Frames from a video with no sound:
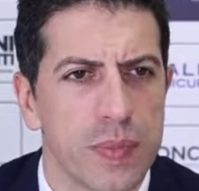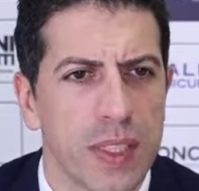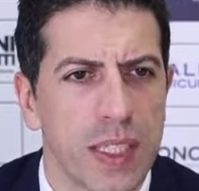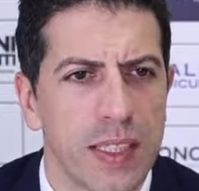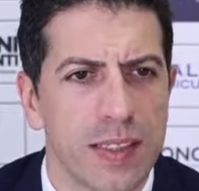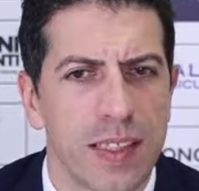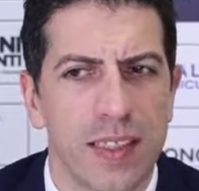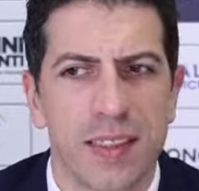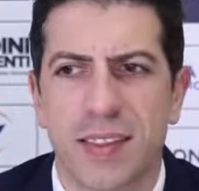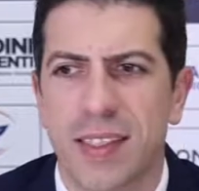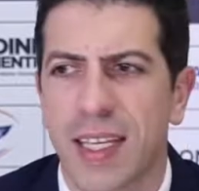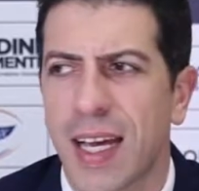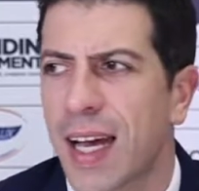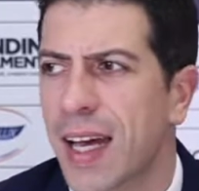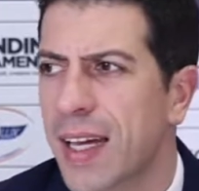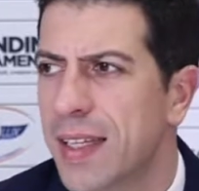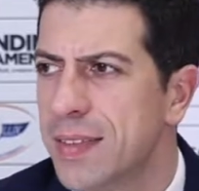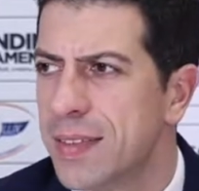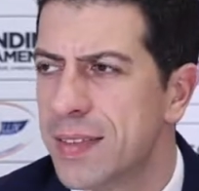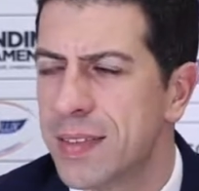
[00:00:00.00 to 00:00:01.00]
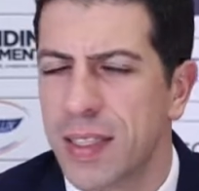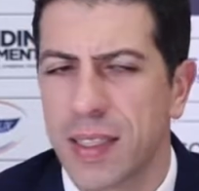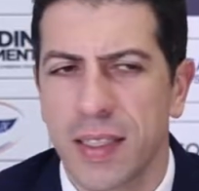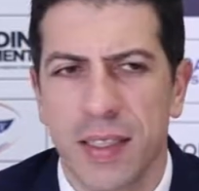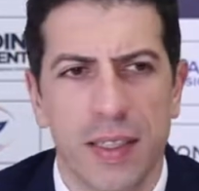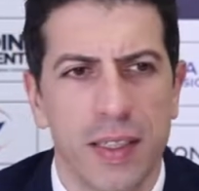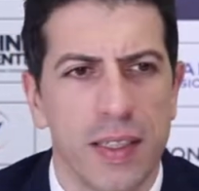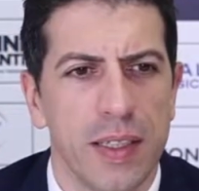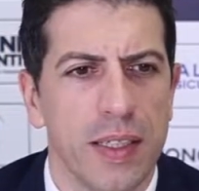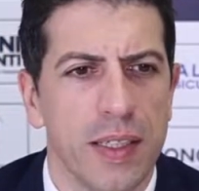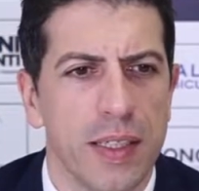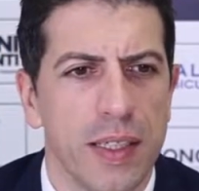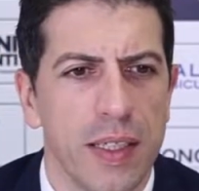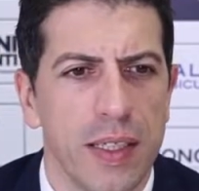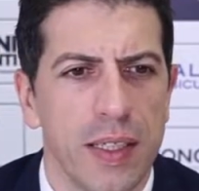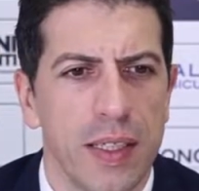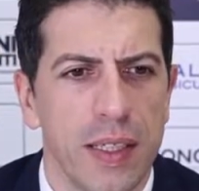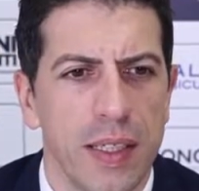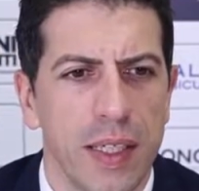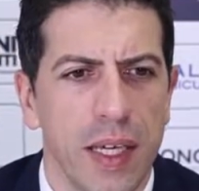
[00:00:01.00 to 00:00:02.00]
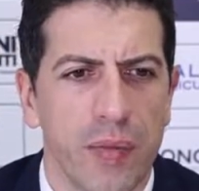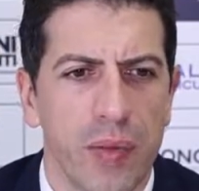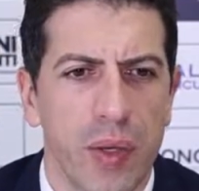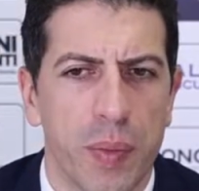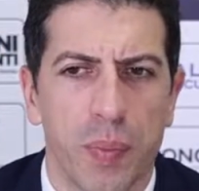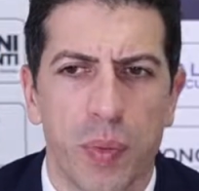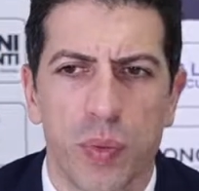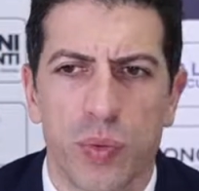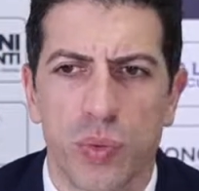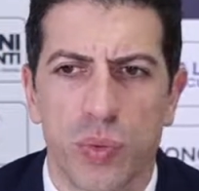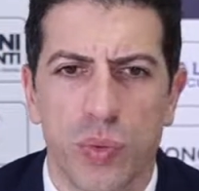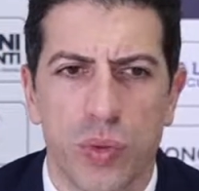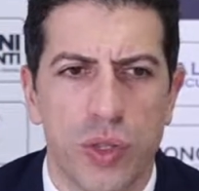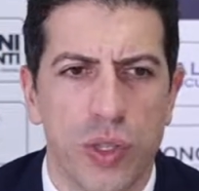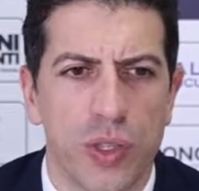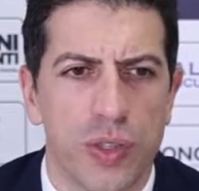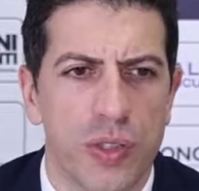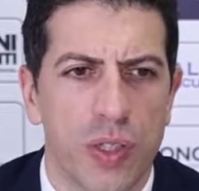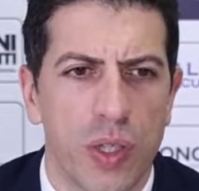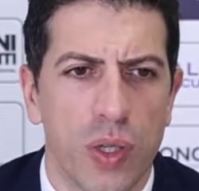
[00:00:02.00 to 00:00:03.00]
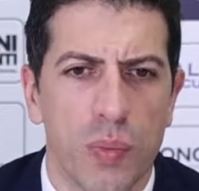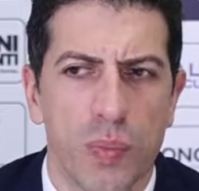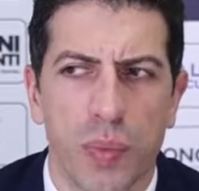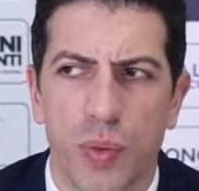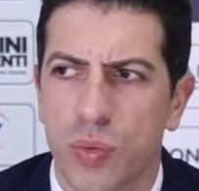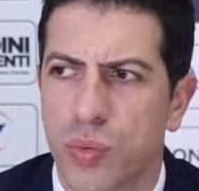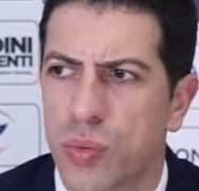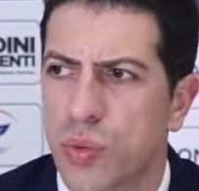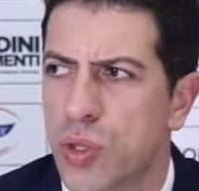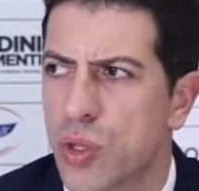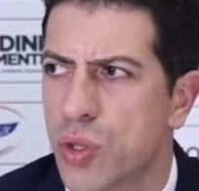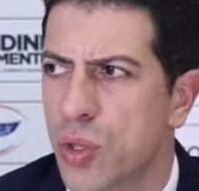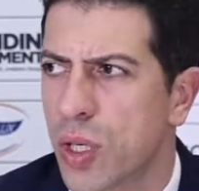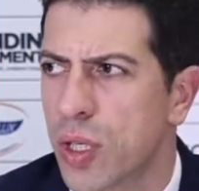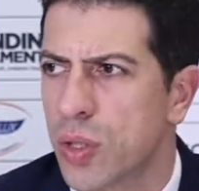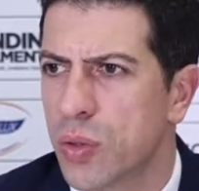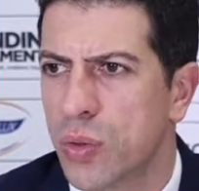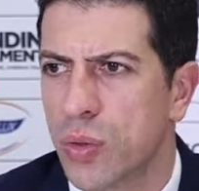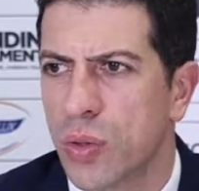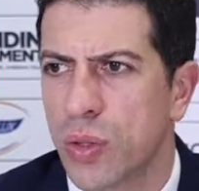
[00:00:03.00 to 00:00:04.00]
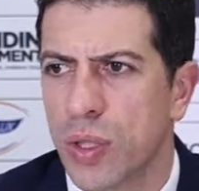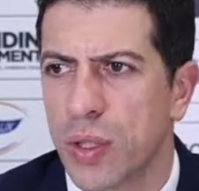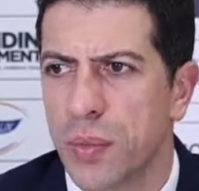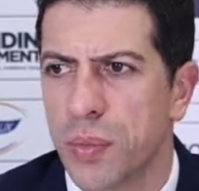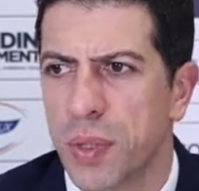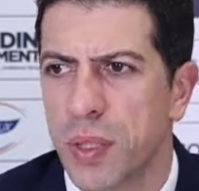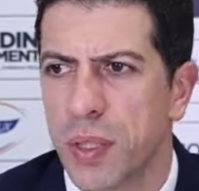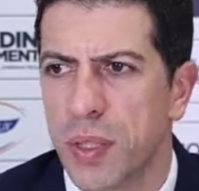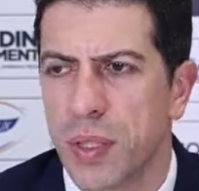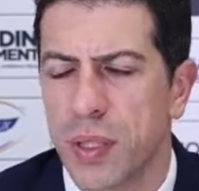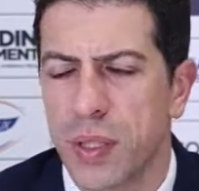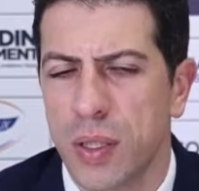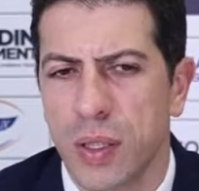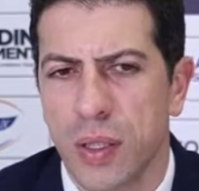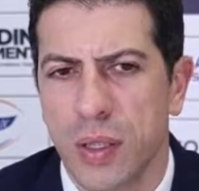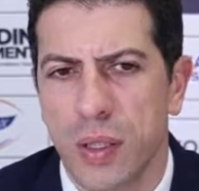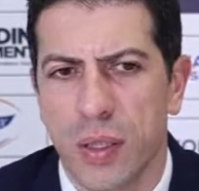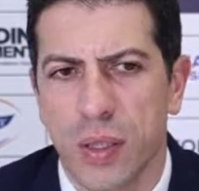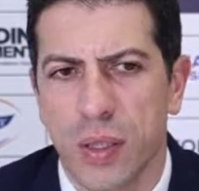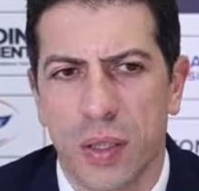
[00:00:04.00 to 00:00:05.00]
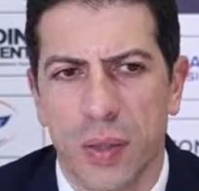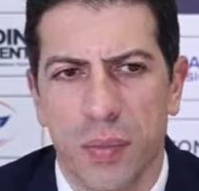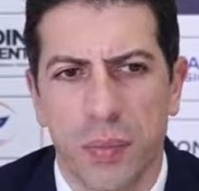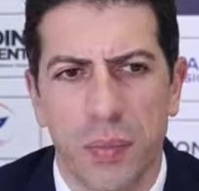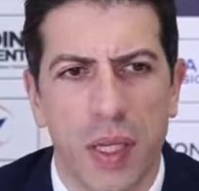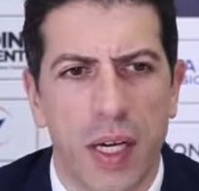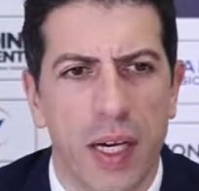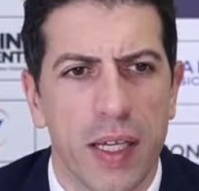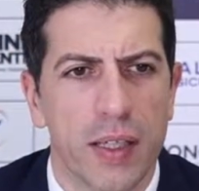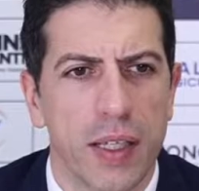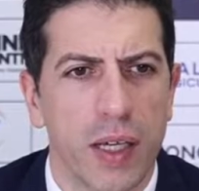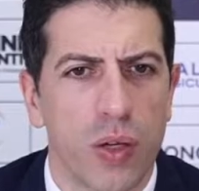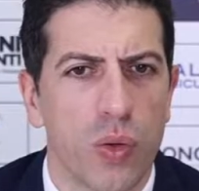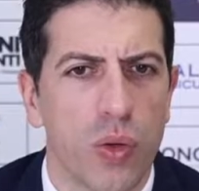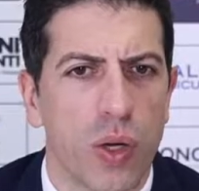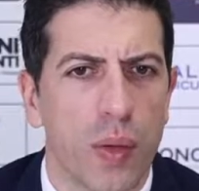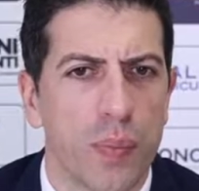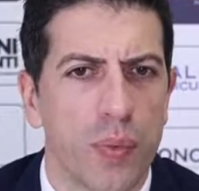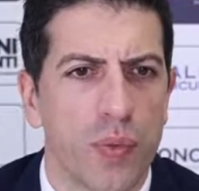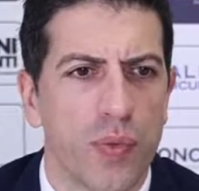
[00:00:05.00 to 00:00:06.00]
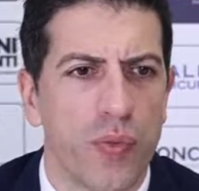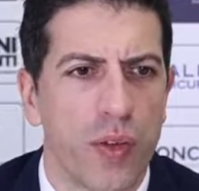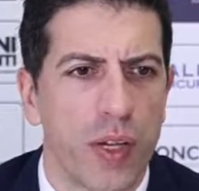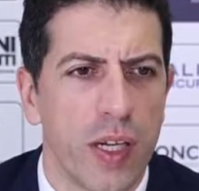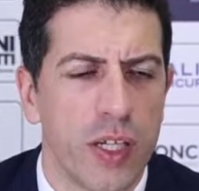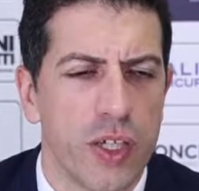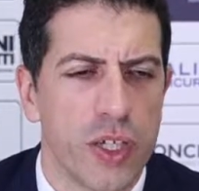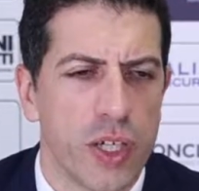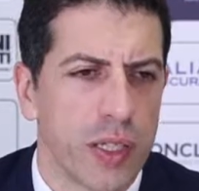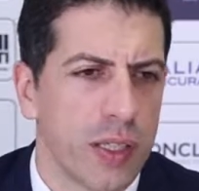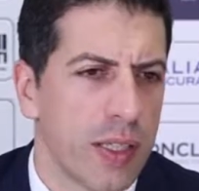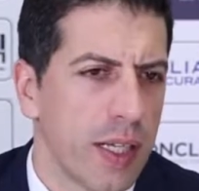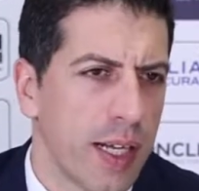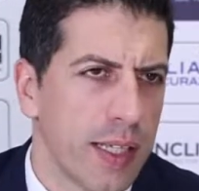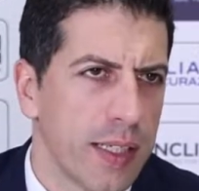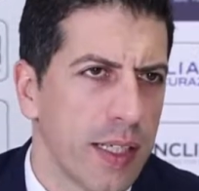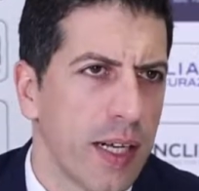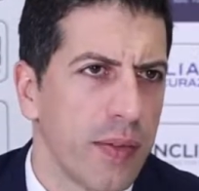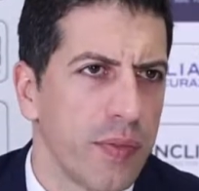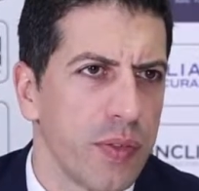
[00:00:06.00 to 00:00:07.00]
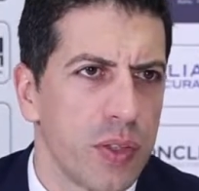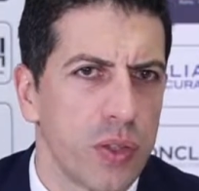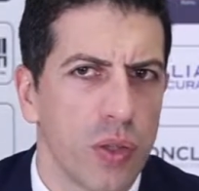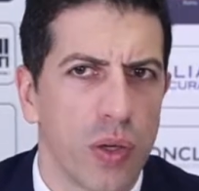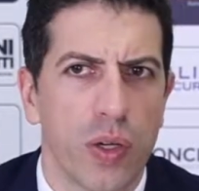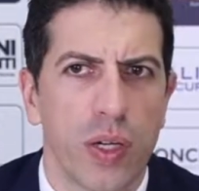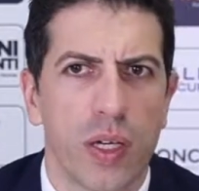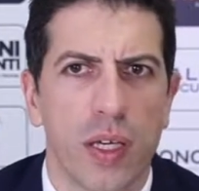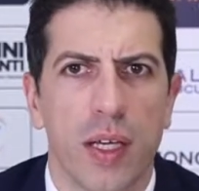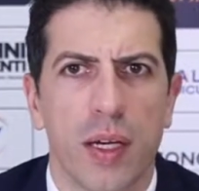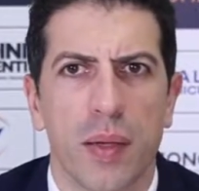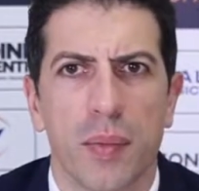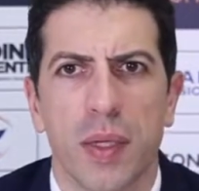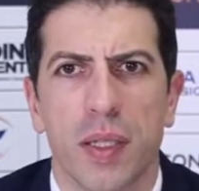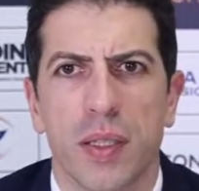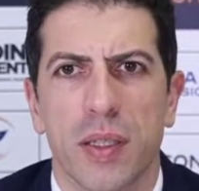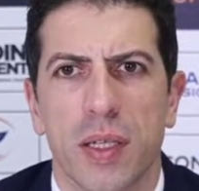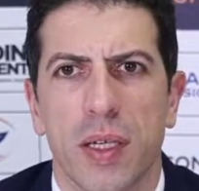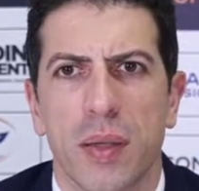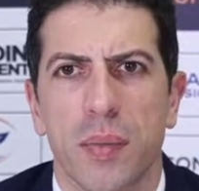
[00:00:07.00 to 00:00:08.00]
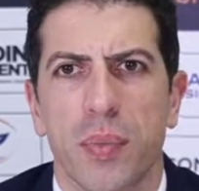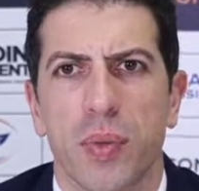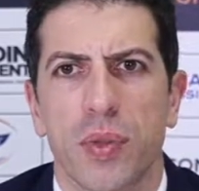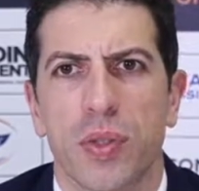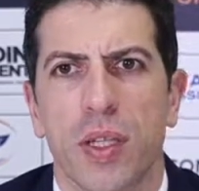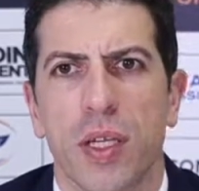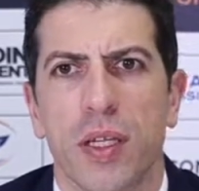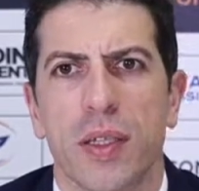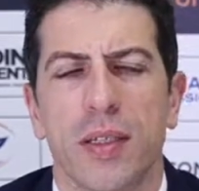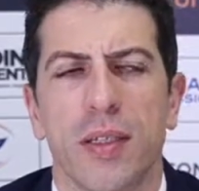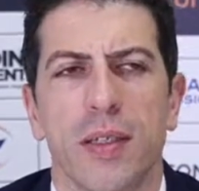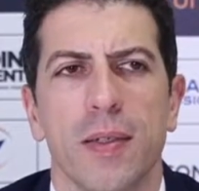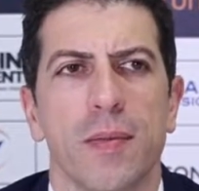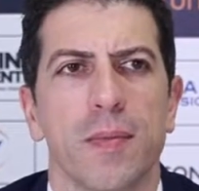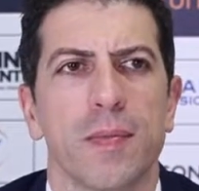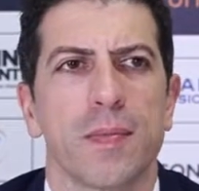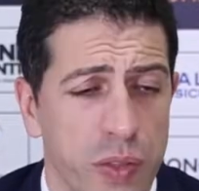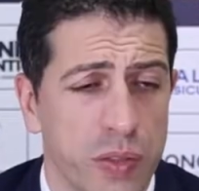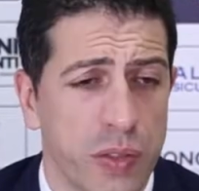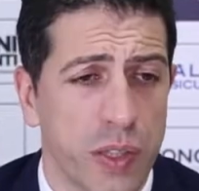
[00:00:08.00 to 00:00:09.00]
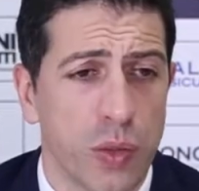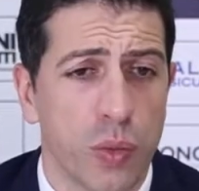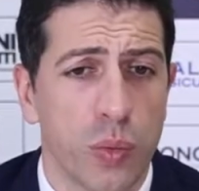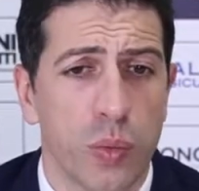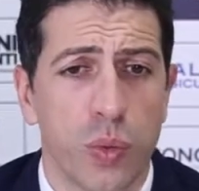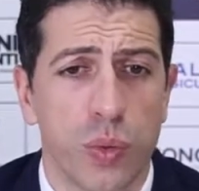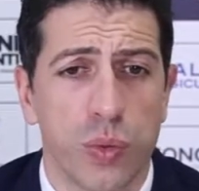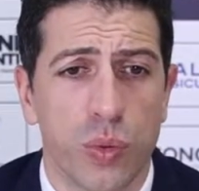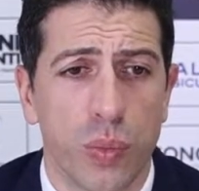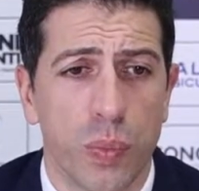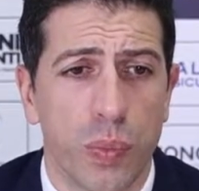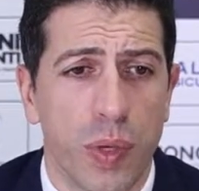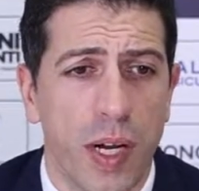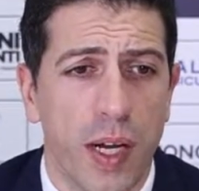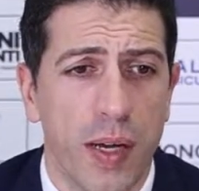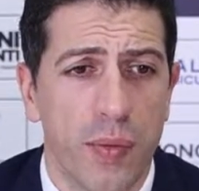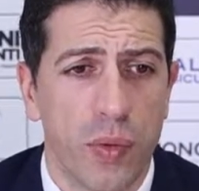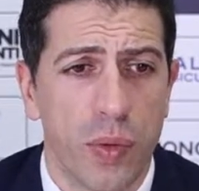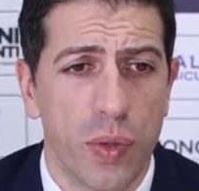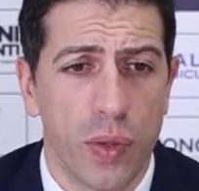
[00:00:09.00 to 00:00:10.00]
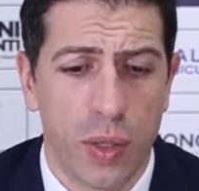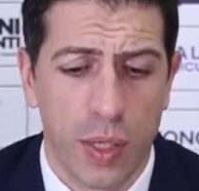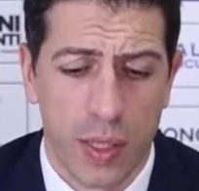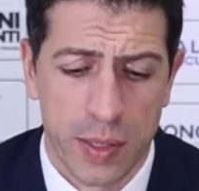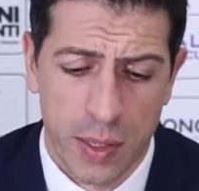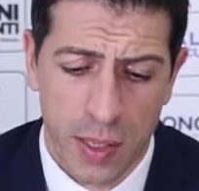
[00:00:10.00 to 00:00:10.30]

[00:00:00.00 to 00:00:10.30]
senza ansie e aver potuto gestire un po' tutti i giocatori mi, mi rende ancora più felice al di là della vittoria chiaramente che è importante. È stato molto bravo, ha